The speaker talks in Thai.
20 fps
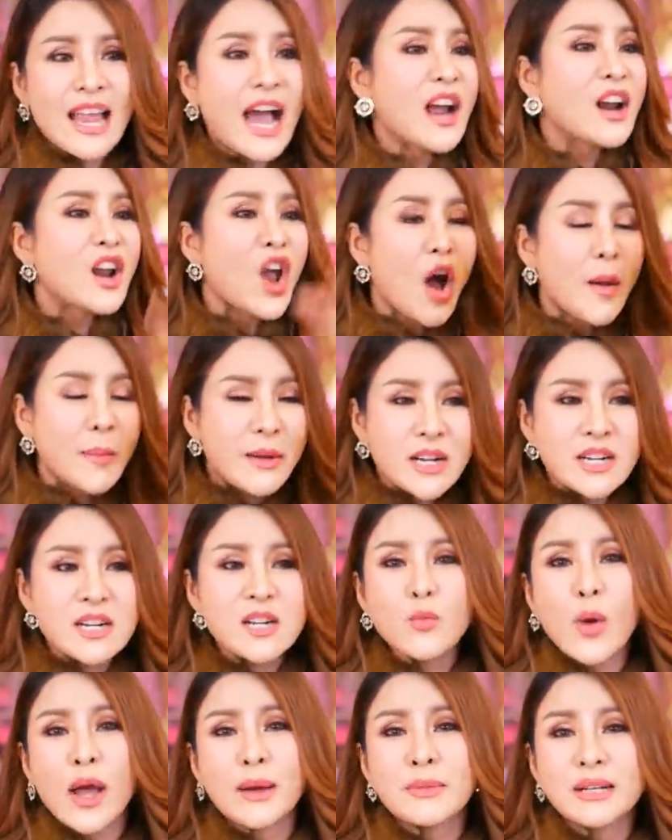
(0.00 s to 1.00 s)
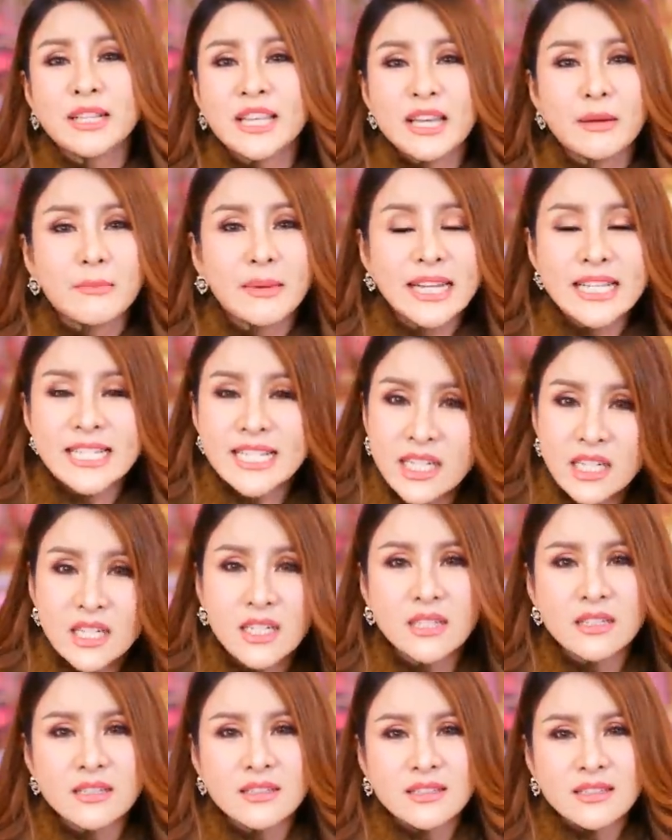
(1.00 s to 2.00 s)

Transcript: นั่งรอไปครึ่งวันบางทียังไม่ได้เจอ